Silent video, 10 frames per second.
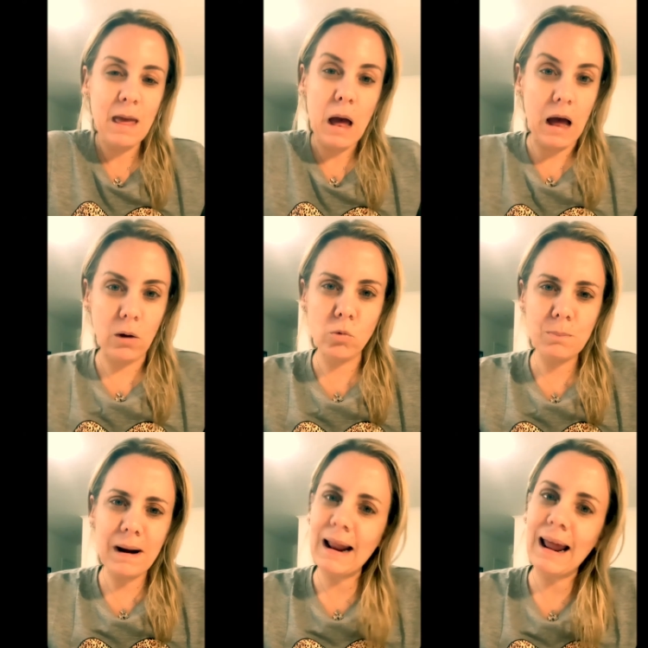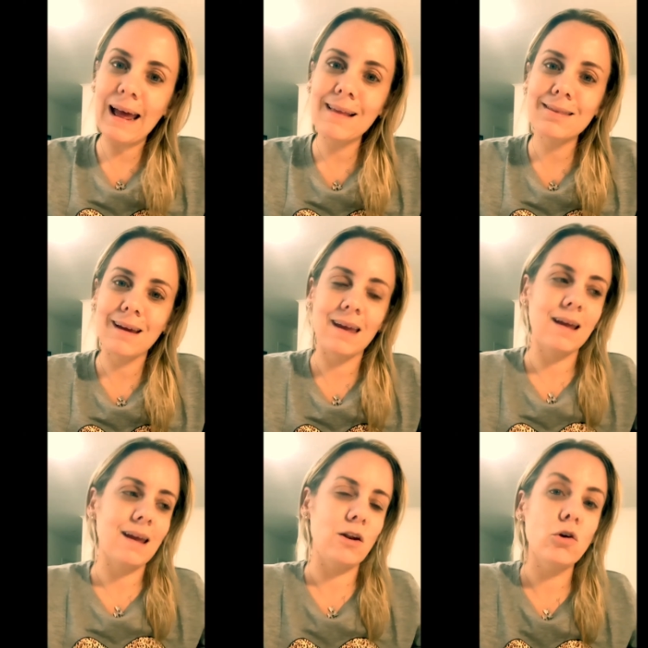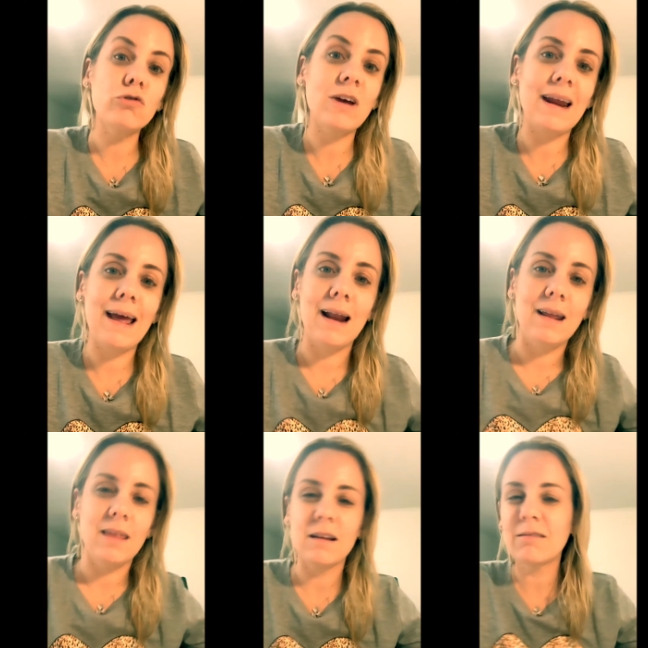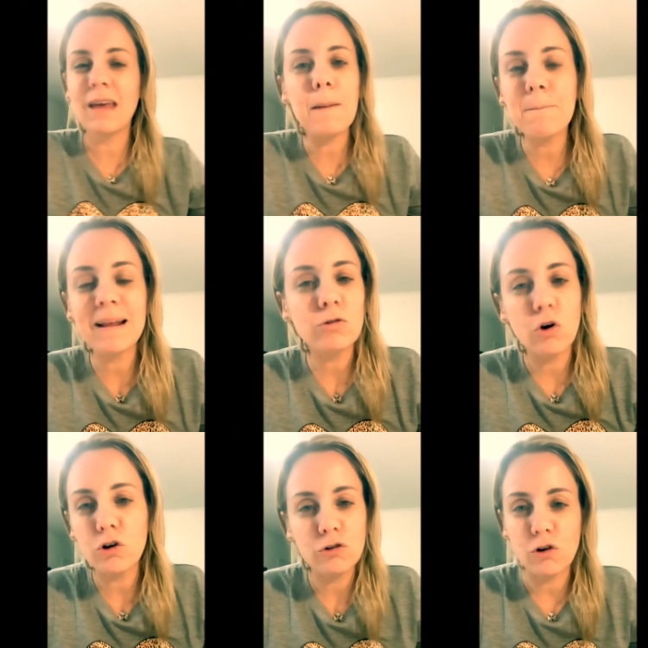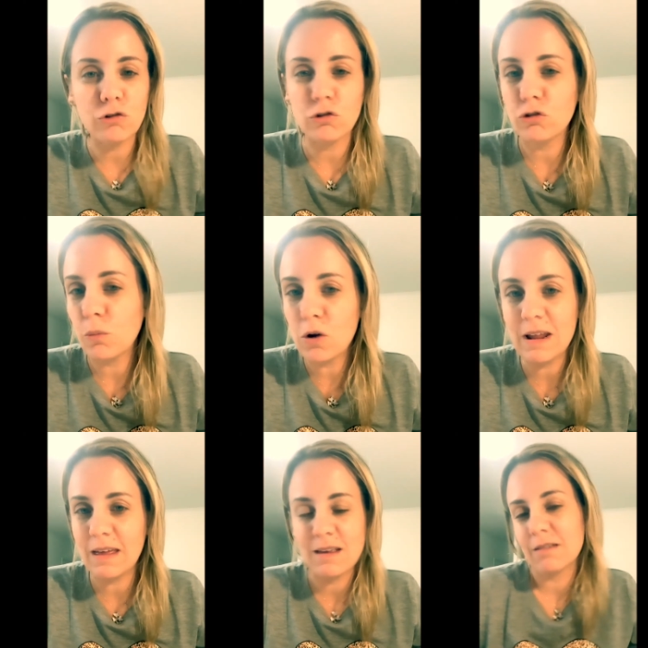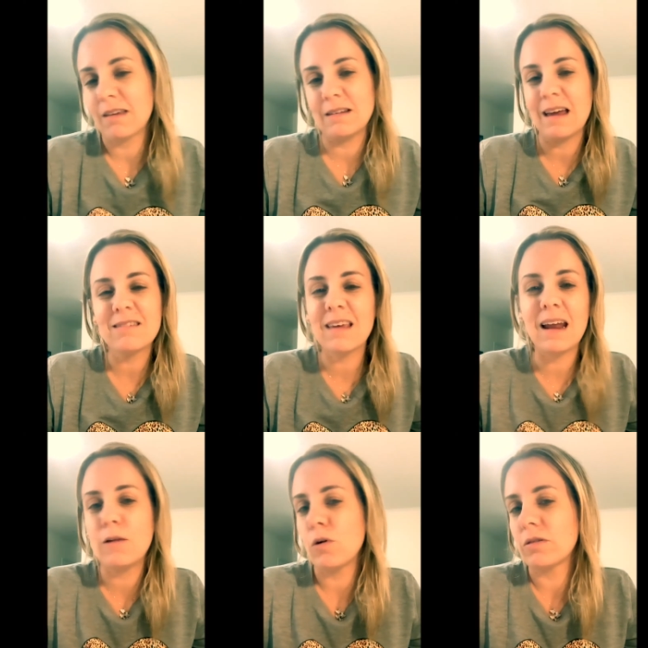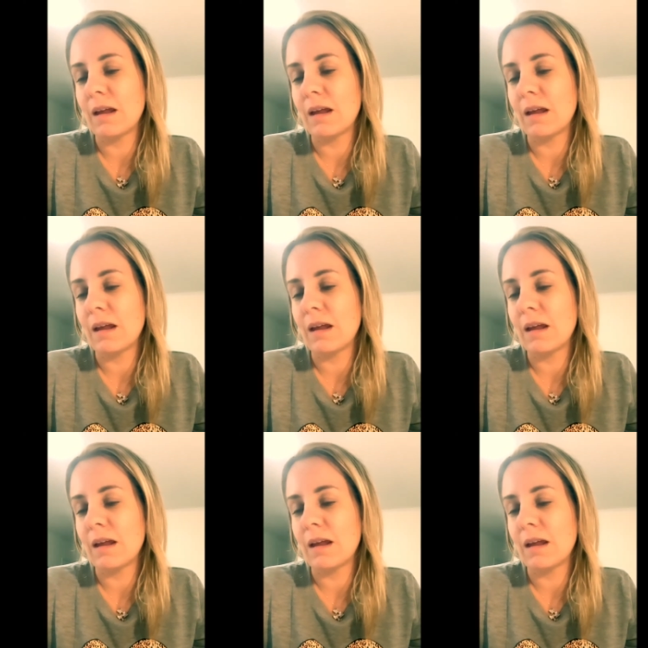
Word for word: aún para la gente que, no se crea líder, siempre todos nosotros somos líderes, ya, sea, en,